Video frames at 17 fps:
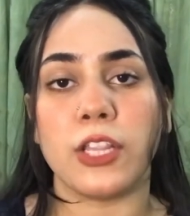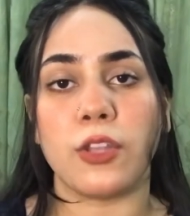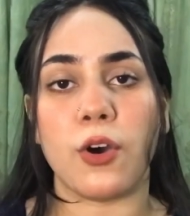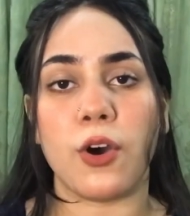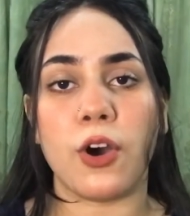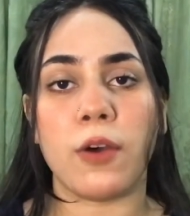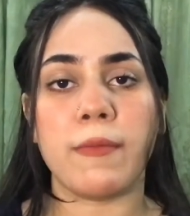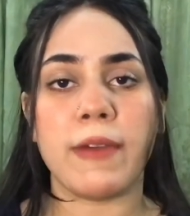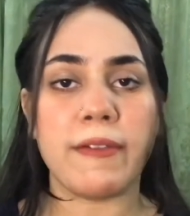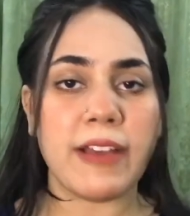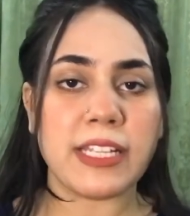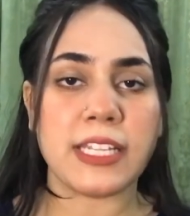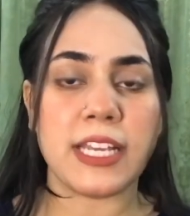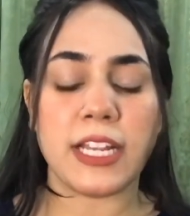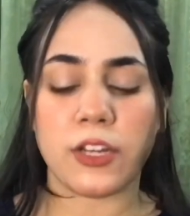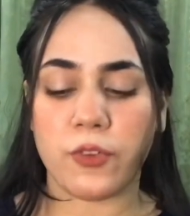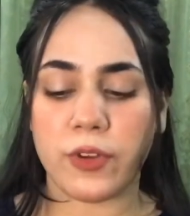तो मैं
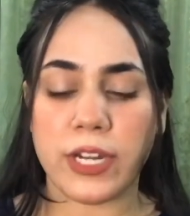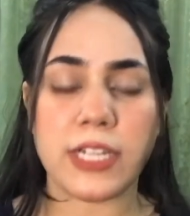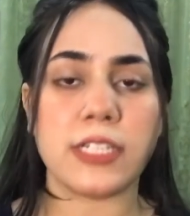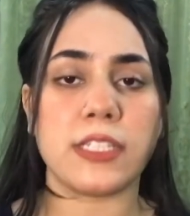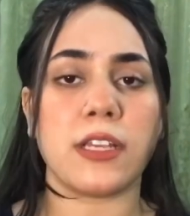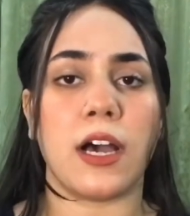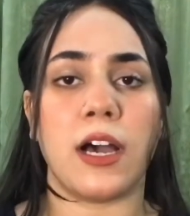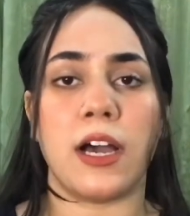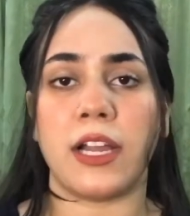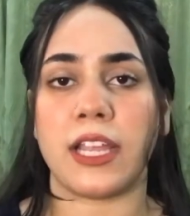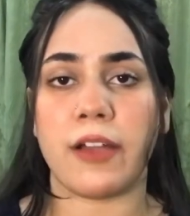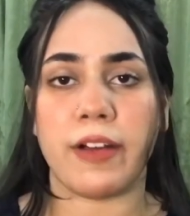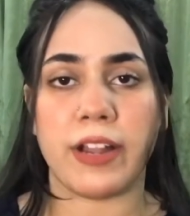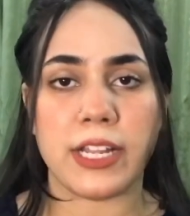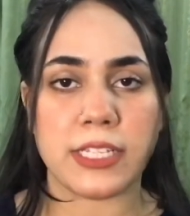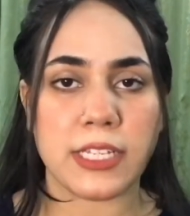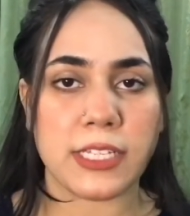वैसे इंग्रेडिएंट्स के
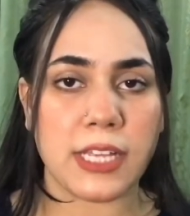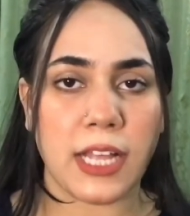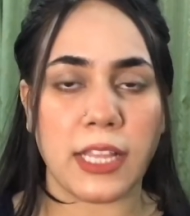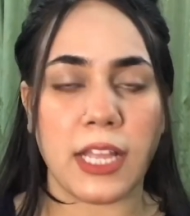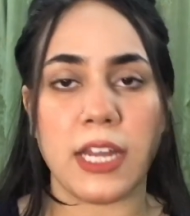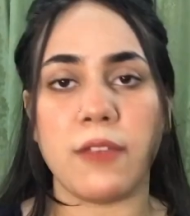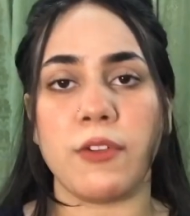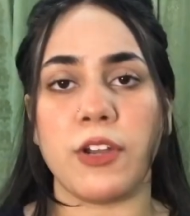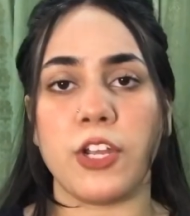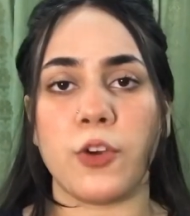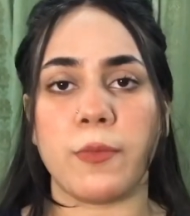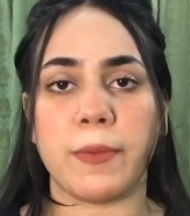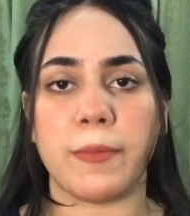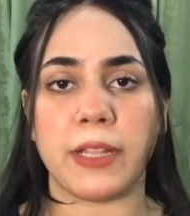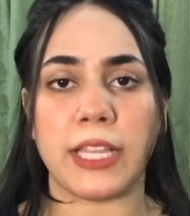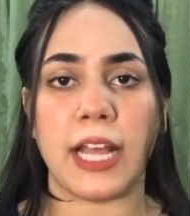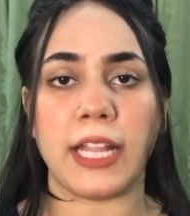हवाले से ज़्यादा नहीं वीडियो
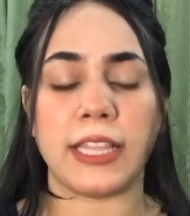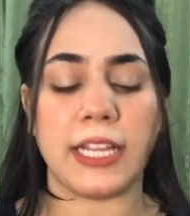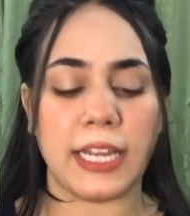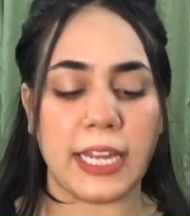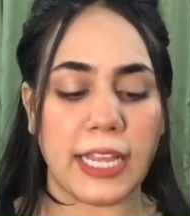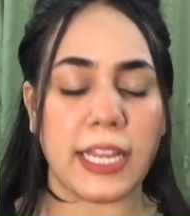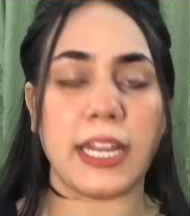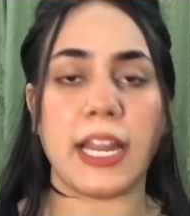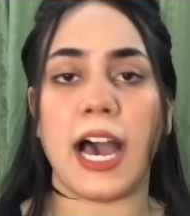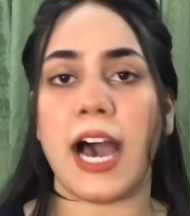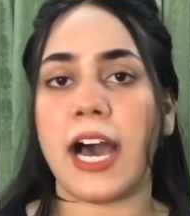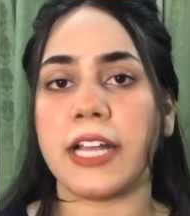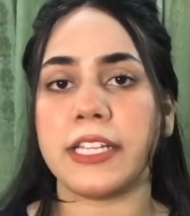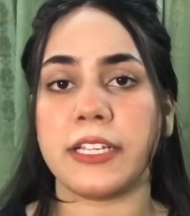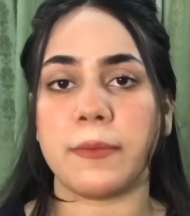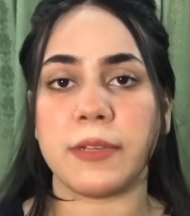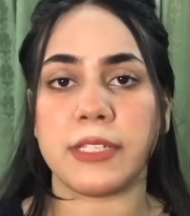में बताती लेकिन
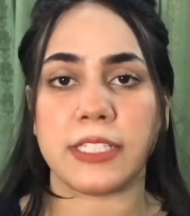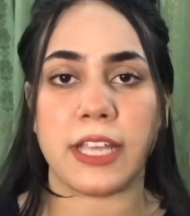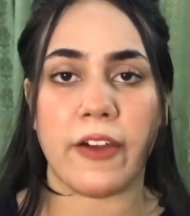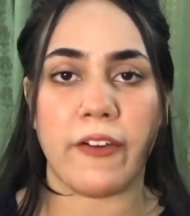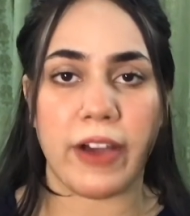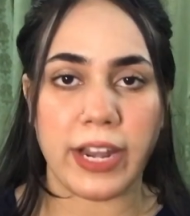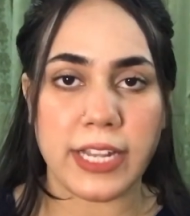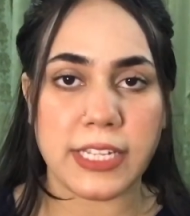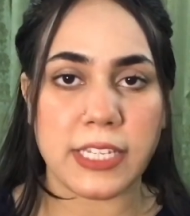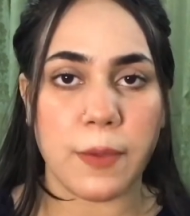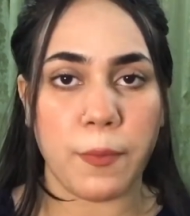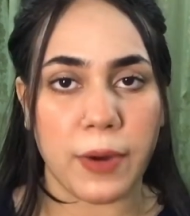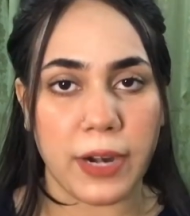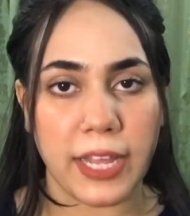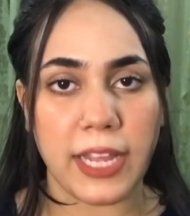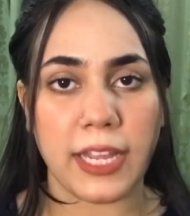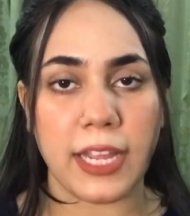आज हम इसके हवाले से
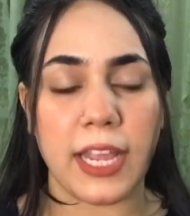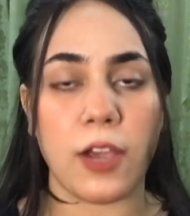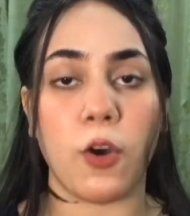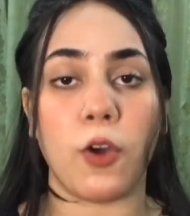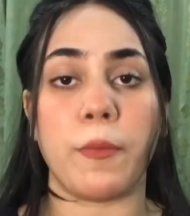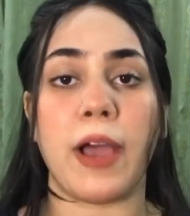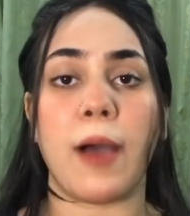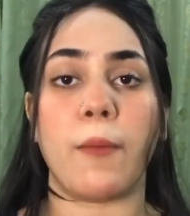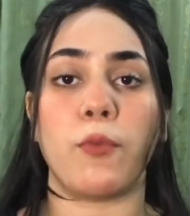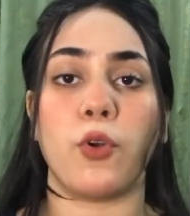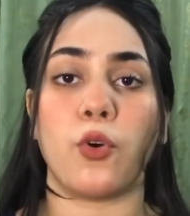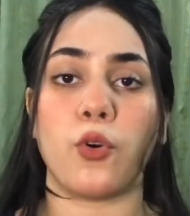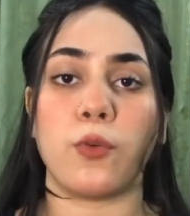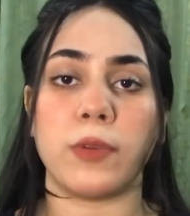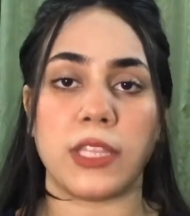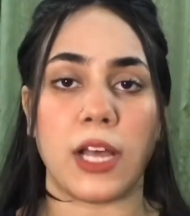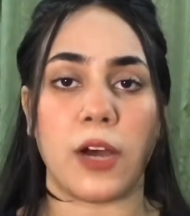पढ़ेंगे और मैं आप लोग
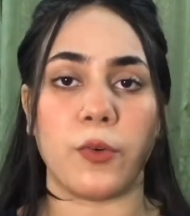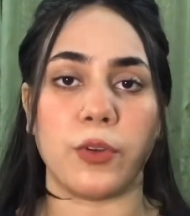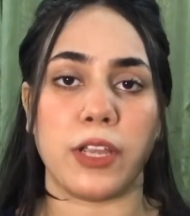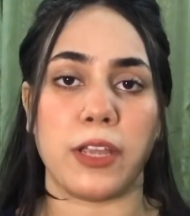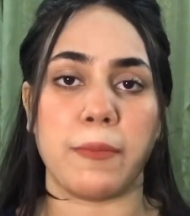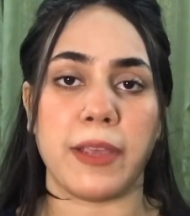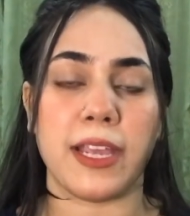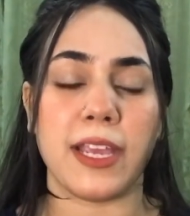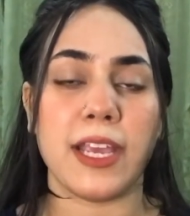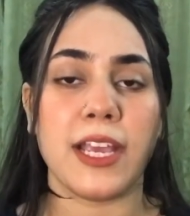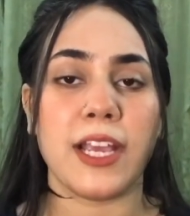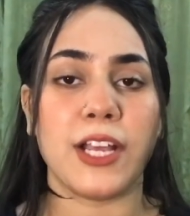को बताऊँगी भी